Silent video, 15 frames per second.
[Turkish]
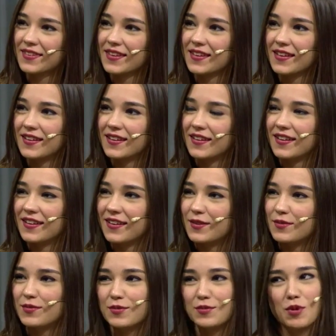senin?
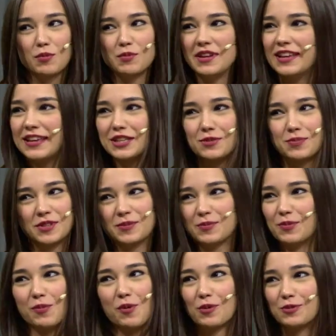E, bilmiyorum ilginç bir
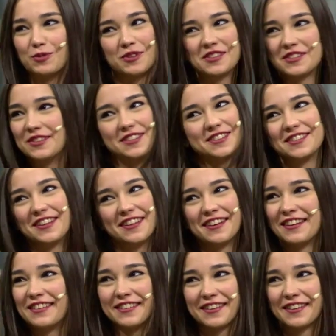tipim olduğunu için
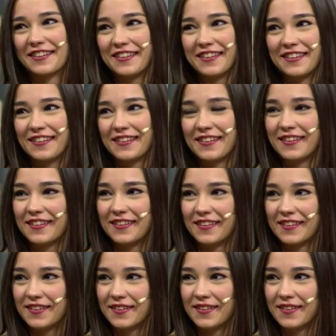herhalde. Ablacığım ilginç bir